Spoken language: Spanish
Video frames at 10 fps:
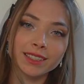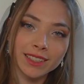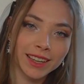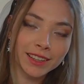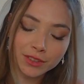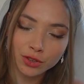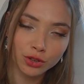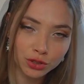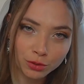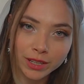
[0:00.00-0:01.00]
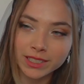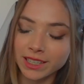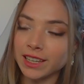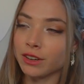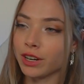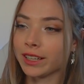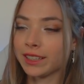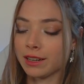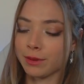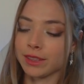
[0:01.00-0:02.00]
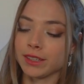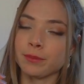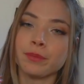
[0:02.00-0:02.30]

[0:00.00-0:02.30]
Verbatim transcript: así que no os lo voy a enseñar ahora claramente.